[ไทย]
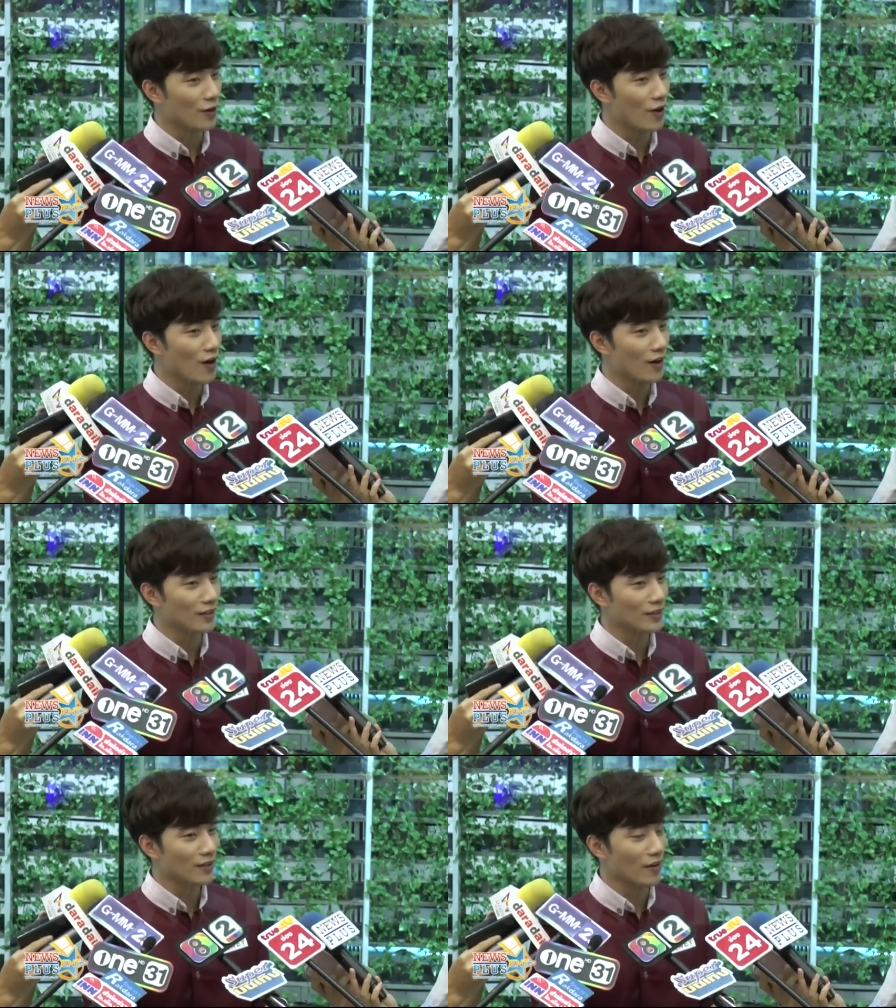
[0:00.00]
คลอด
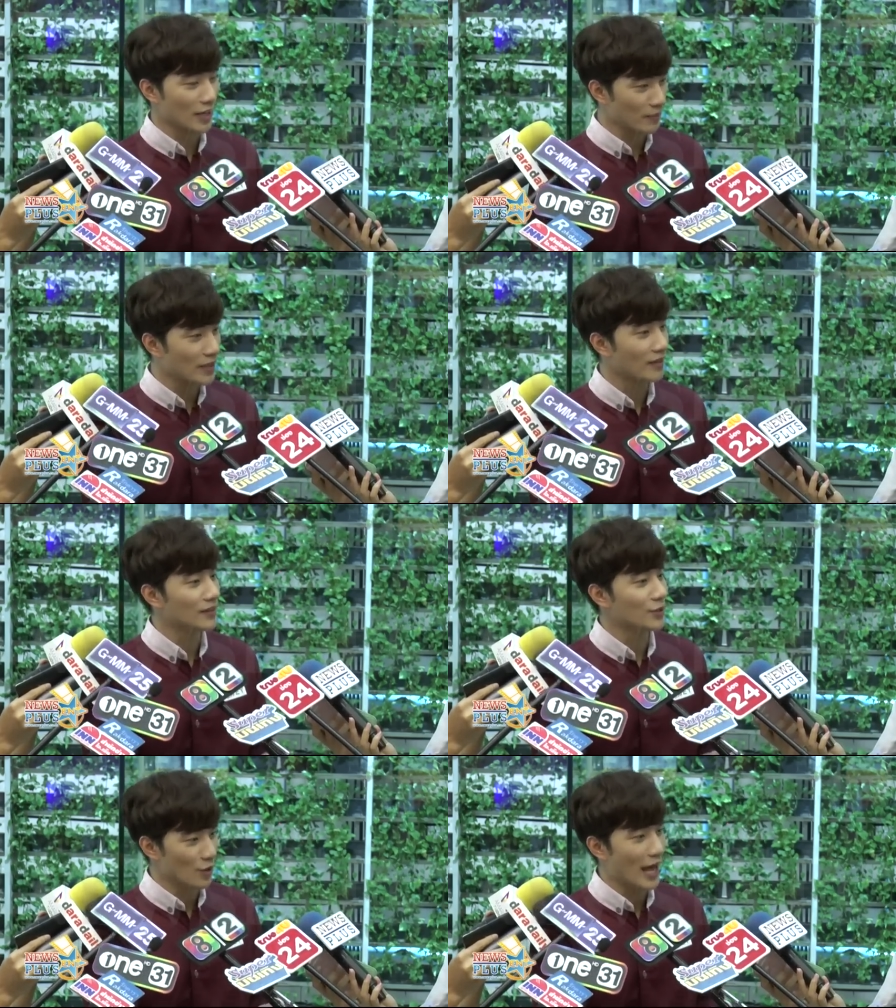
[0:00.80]
ก่อนกำเนิด
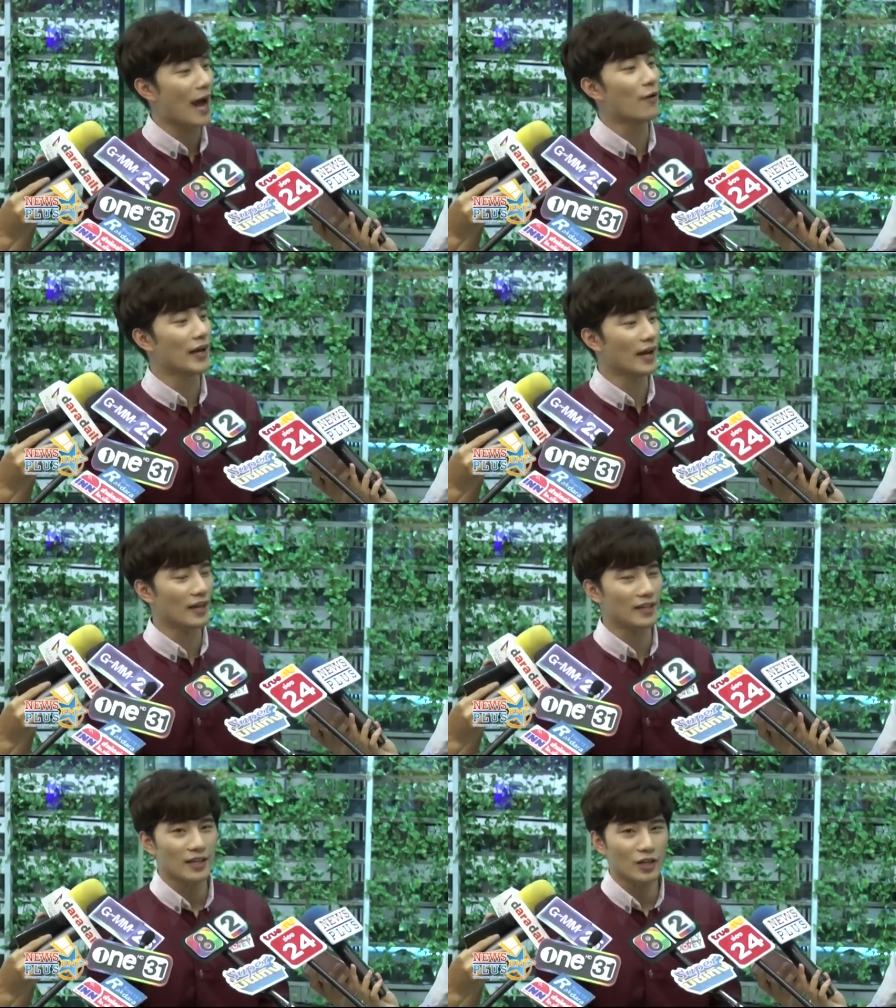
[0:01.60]
อยู่แล้วนะฮะ
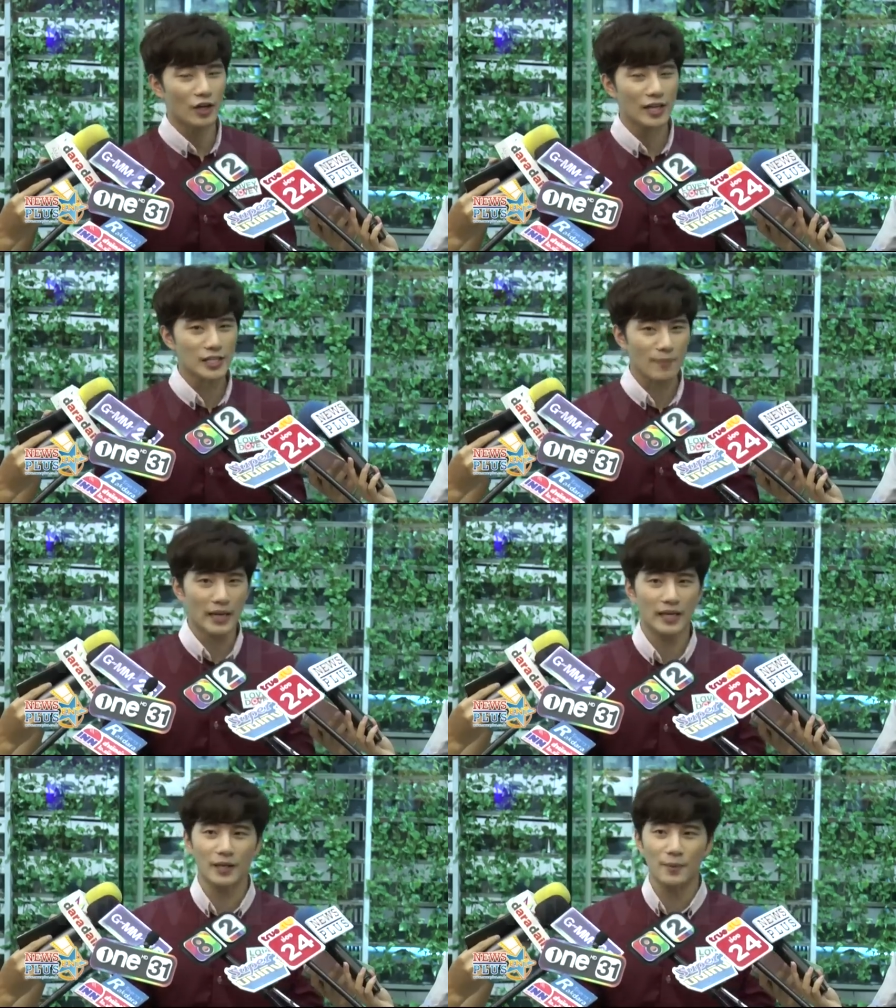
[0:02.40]
ก็น่าจะ
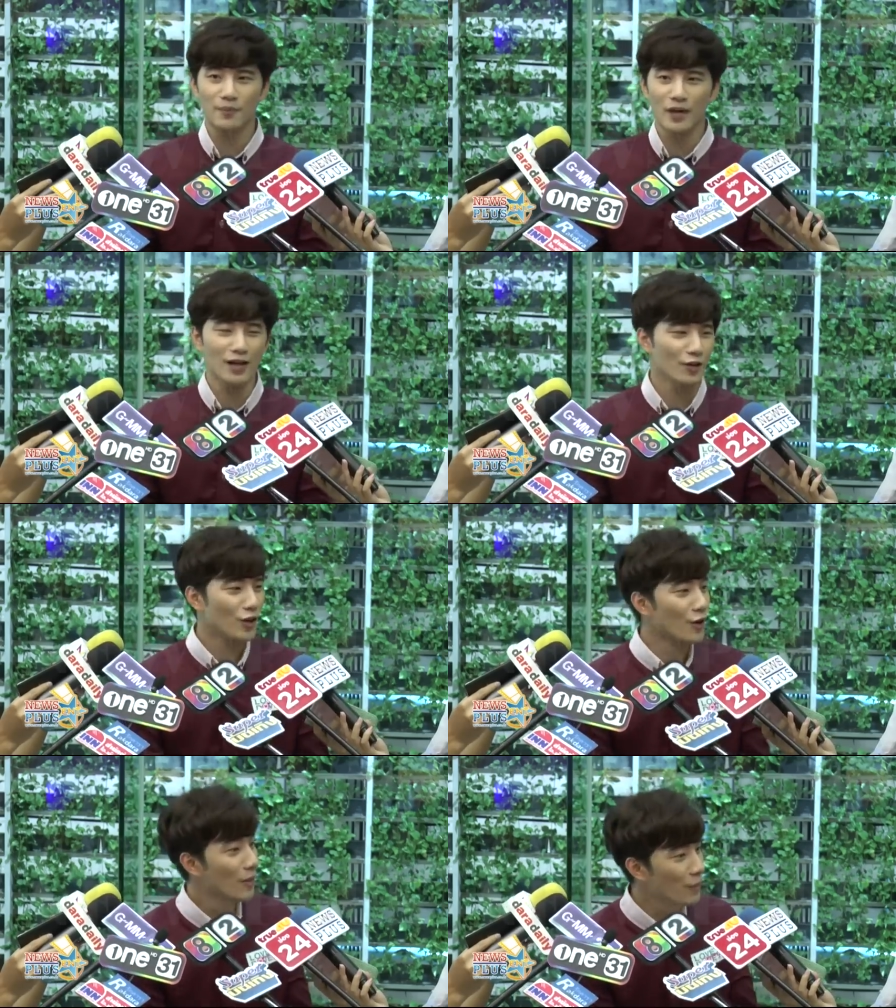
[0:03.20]
เป็น เออคลอ
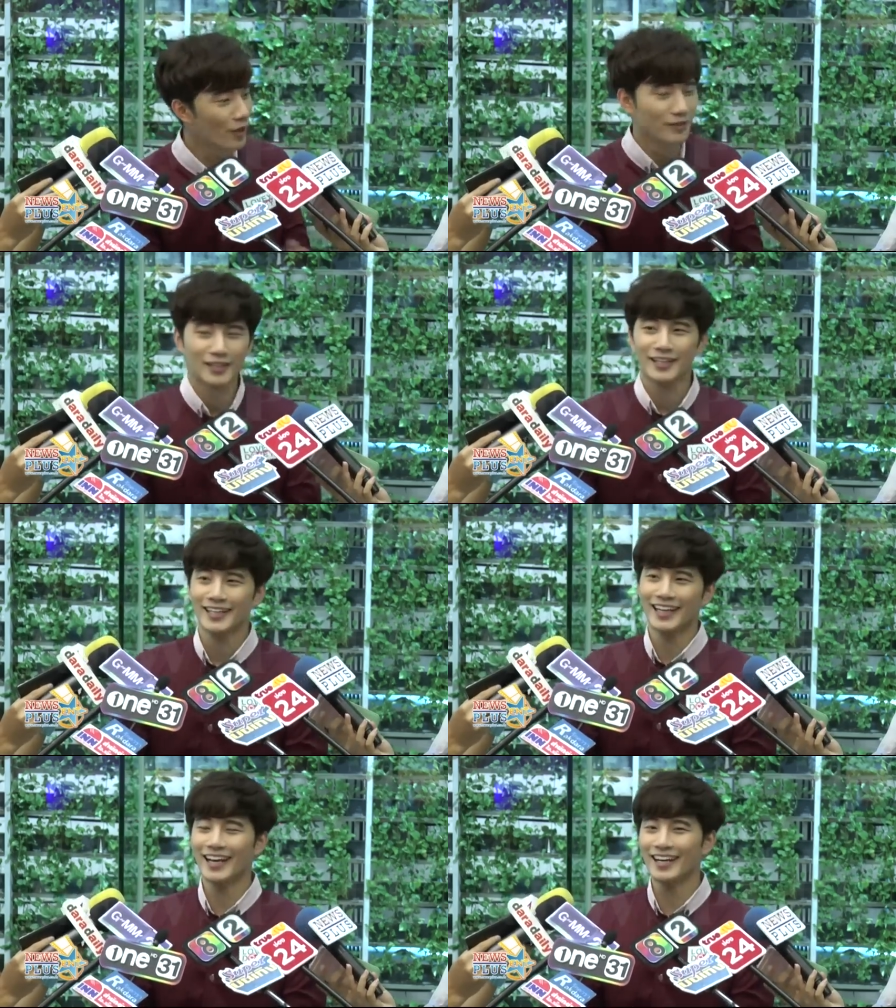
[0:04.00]
ดก่อนกำหนด
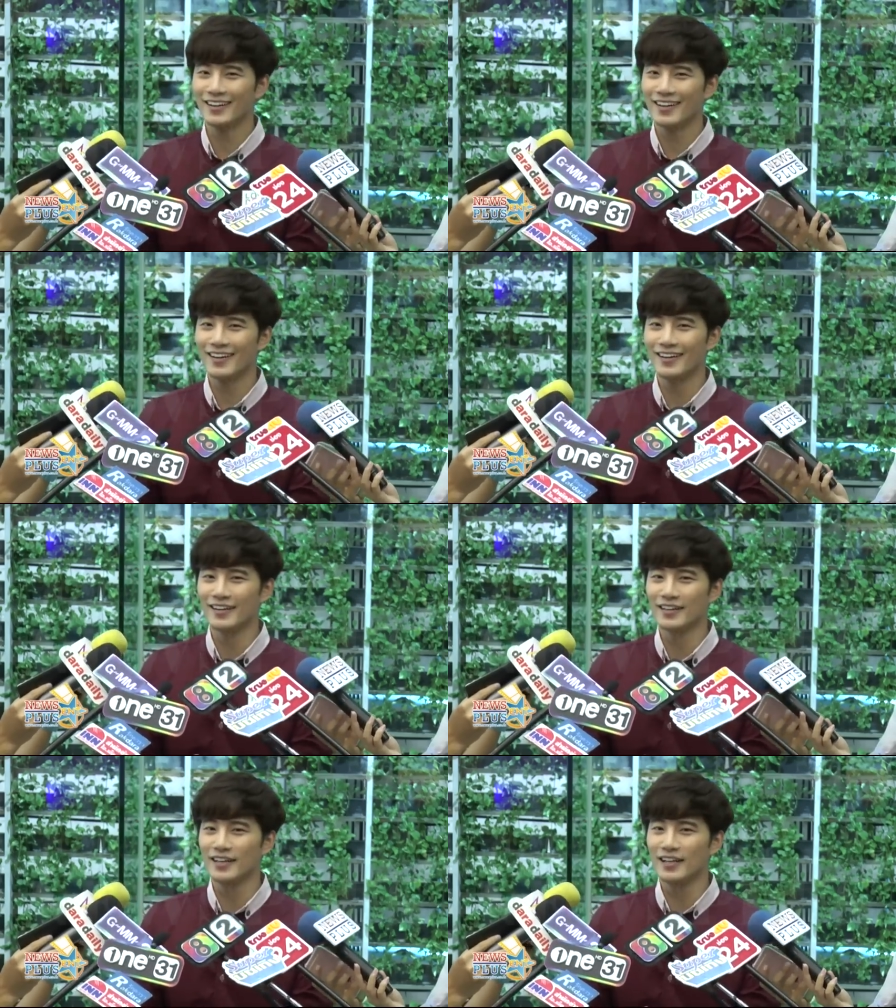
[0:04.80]
นะฮะแล้วก็
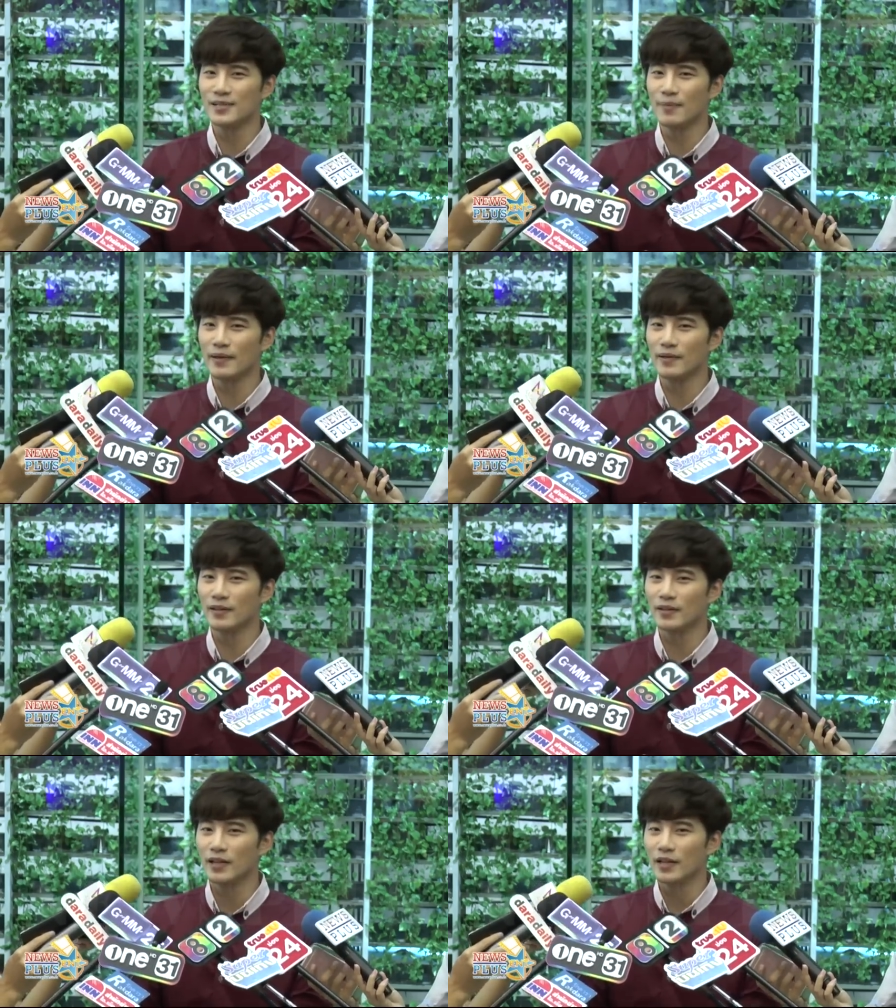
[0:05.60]
น่าจะเป็น
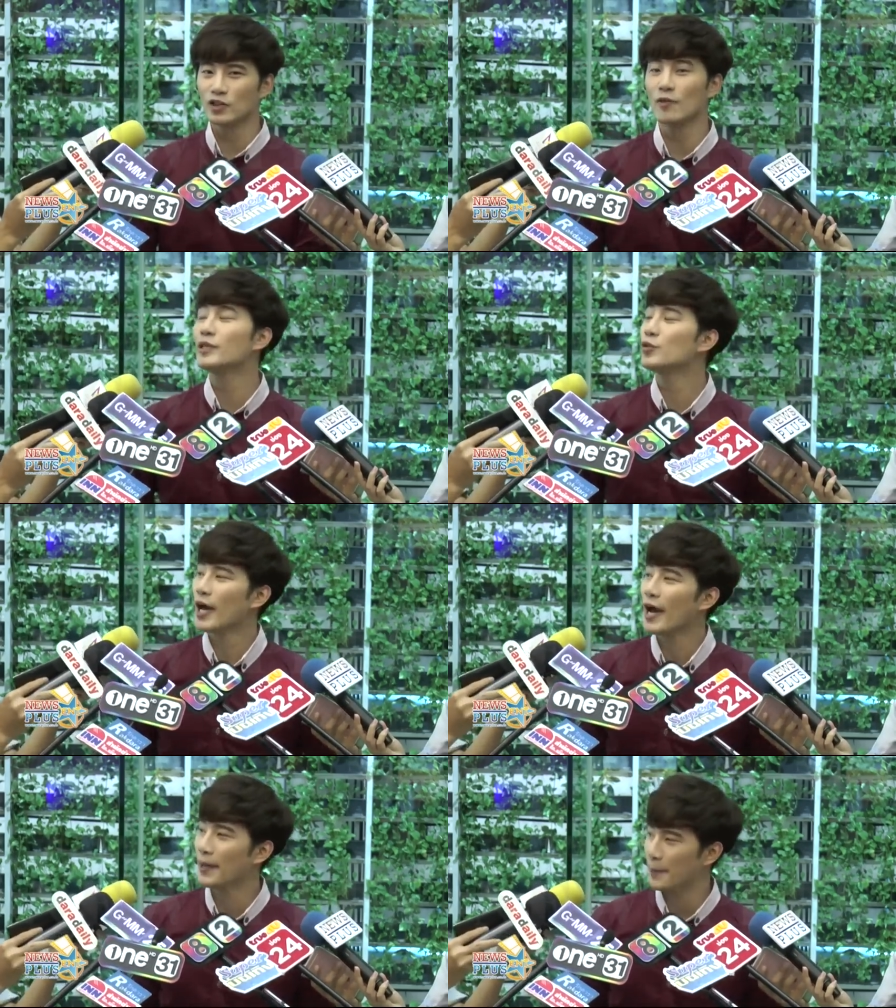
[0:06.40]
ต้นมิถุ
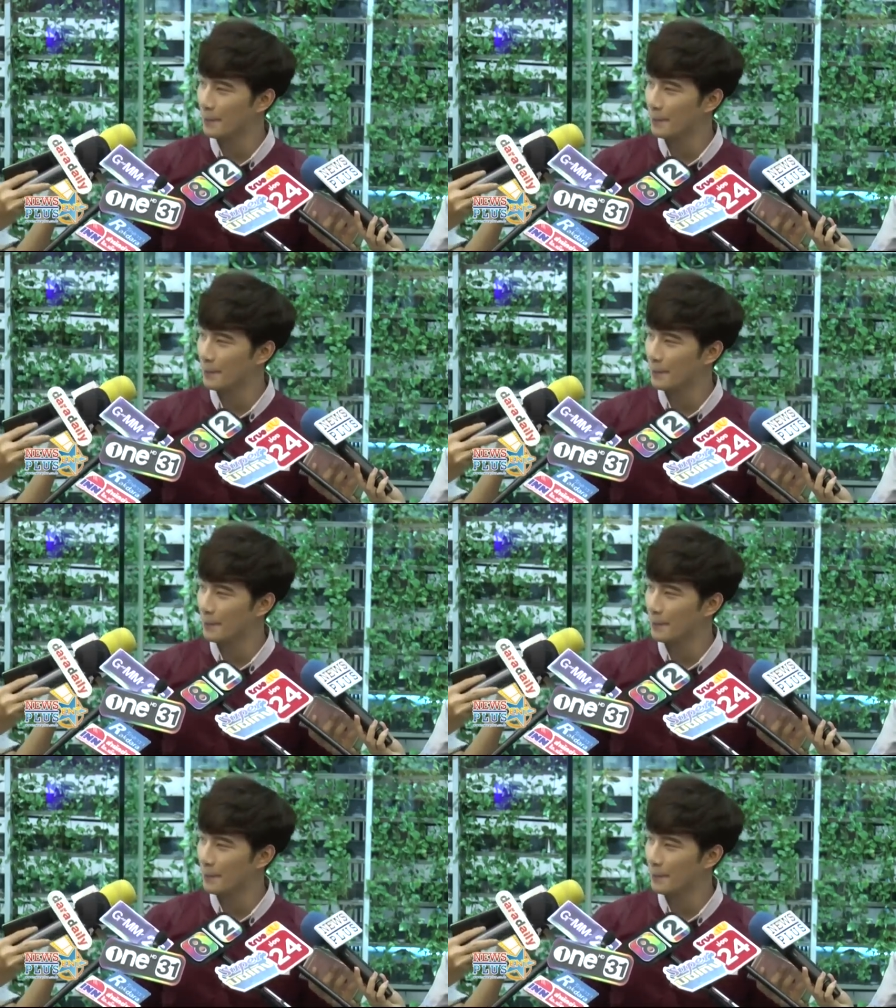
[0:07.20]
นา